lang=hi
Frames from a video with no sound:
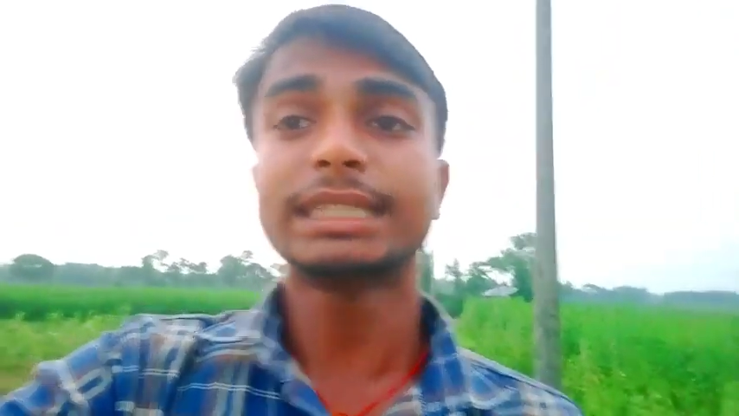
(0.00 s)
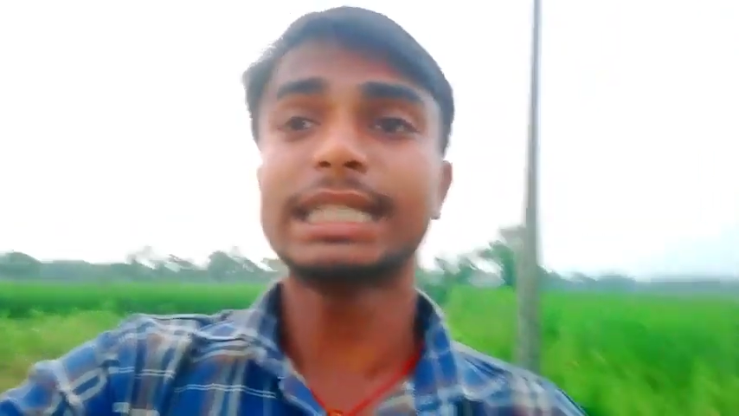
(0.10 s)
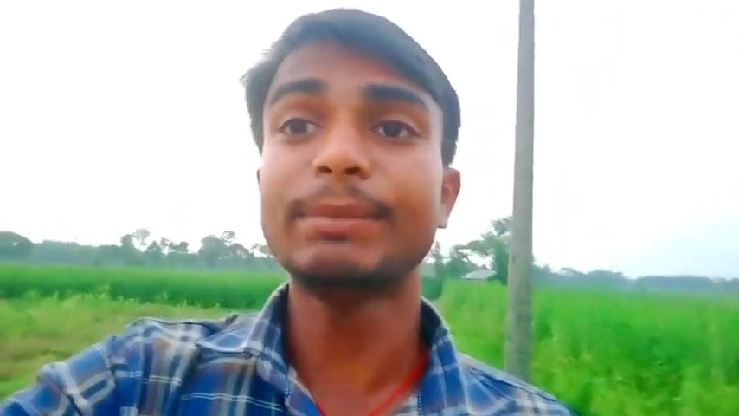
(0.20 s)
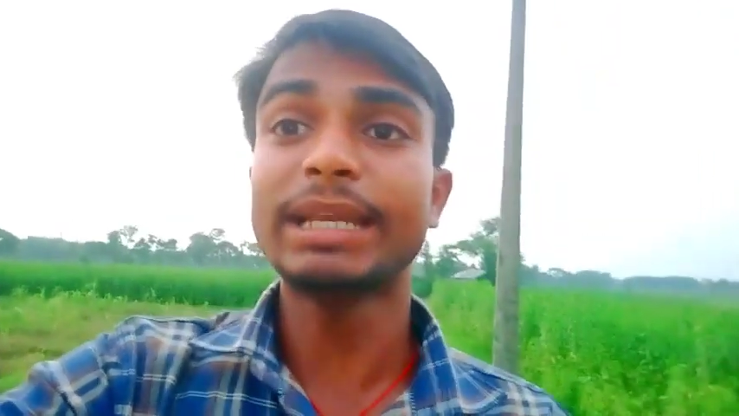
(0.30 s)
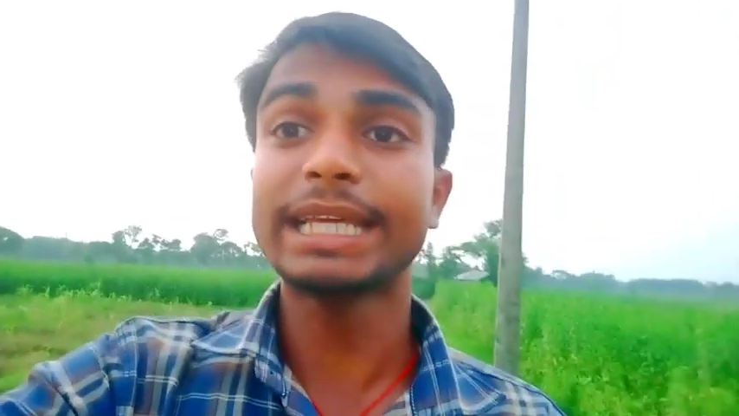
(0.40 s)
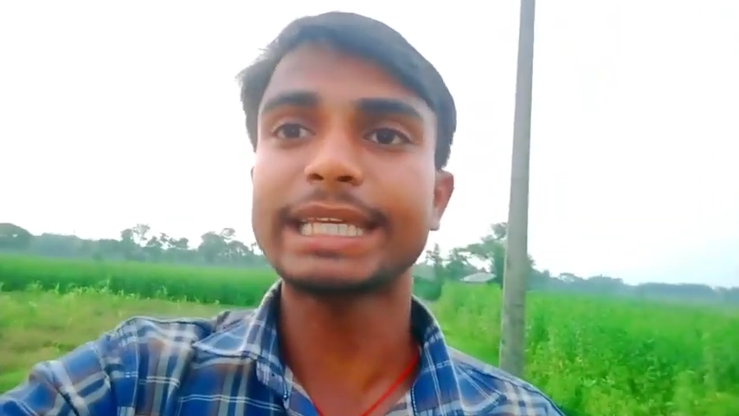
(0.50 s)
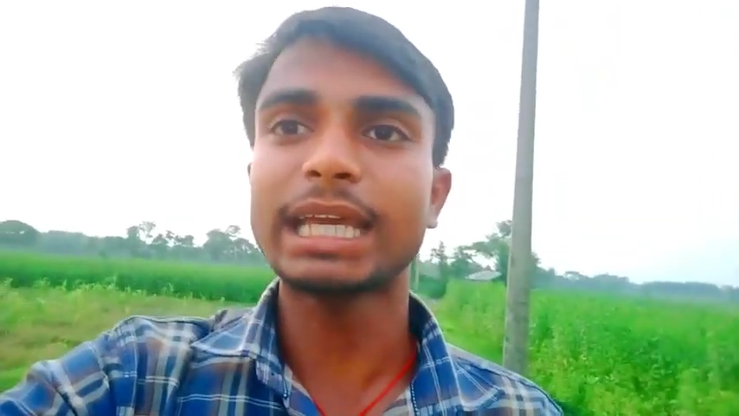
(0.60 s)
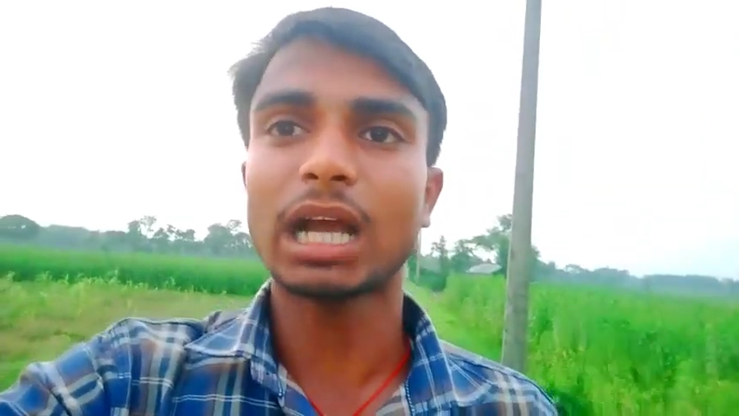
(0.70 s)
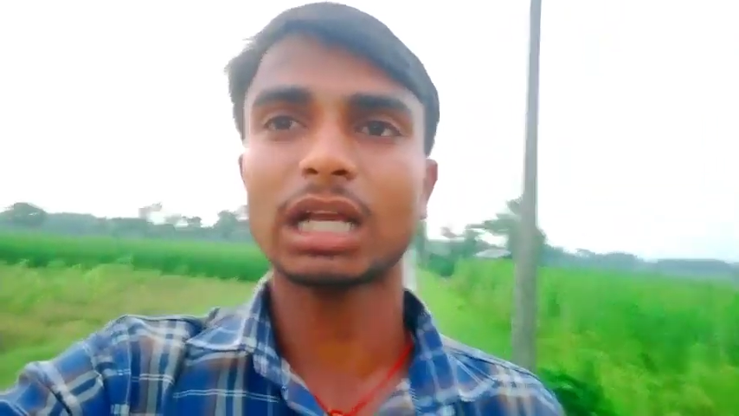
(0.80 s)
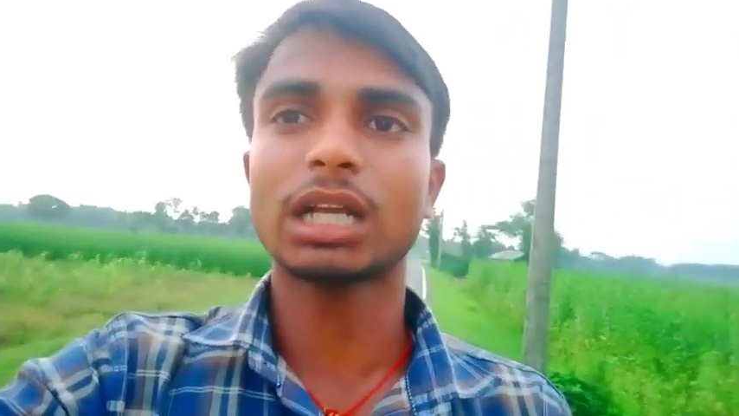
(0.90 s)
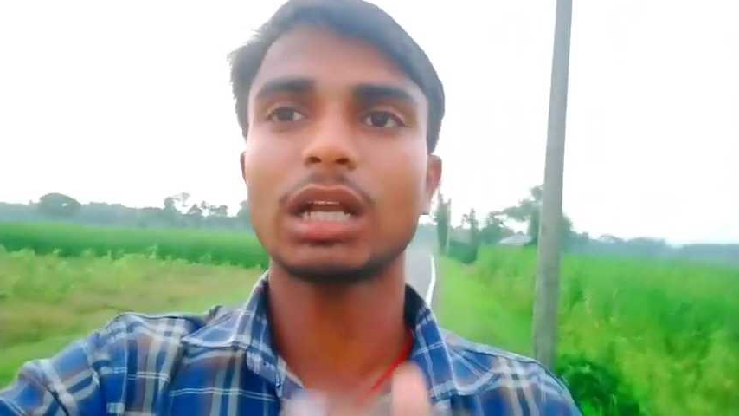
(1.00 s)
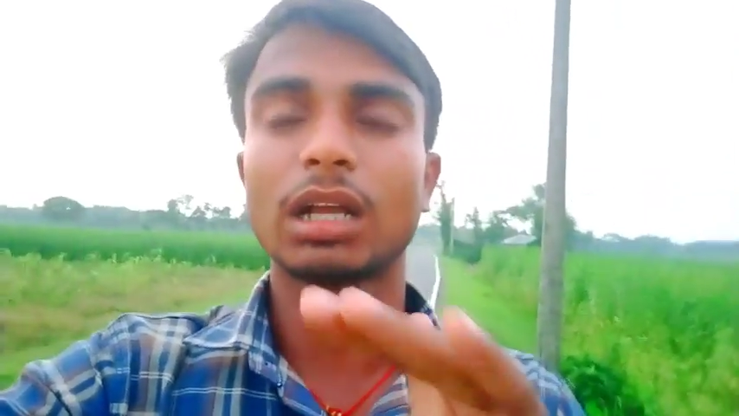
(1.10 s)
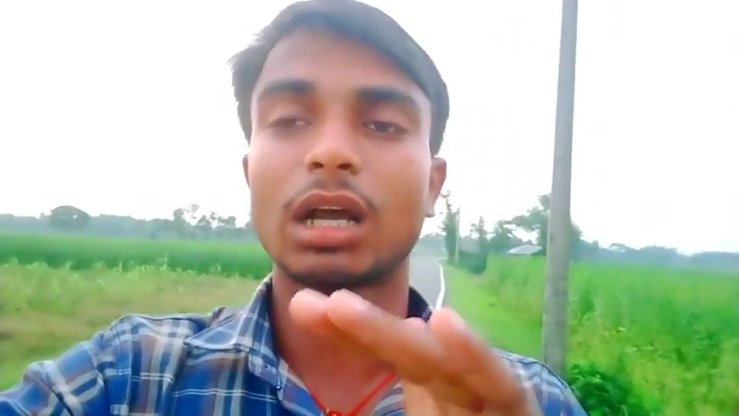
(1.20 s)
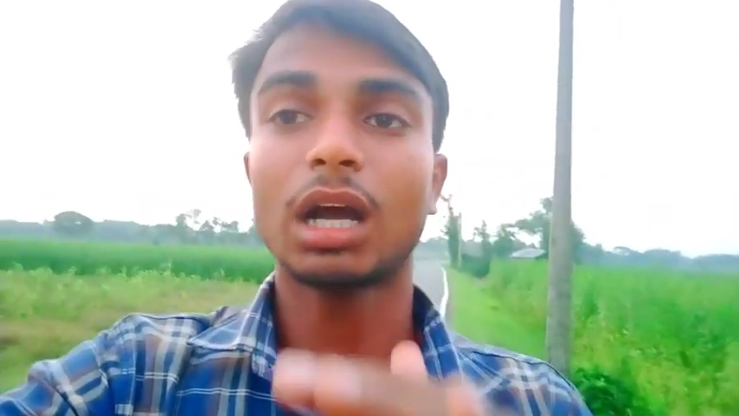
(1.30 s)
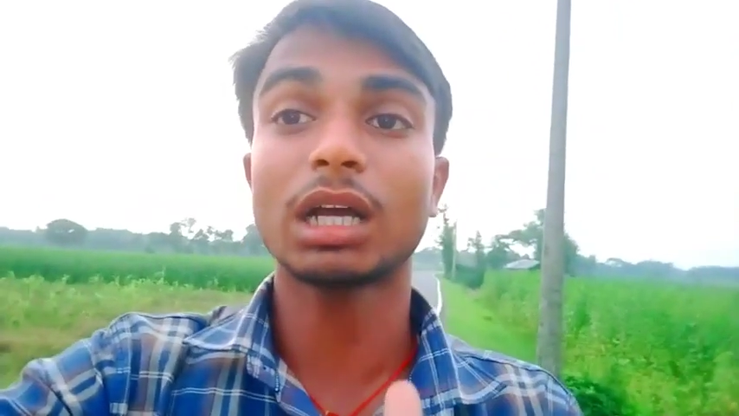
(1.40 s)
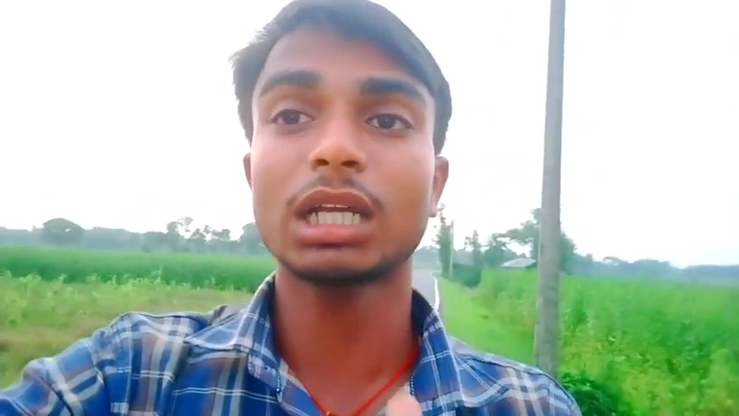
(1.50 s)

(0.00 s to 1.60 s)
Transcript: चलिए मिलेंगे अगले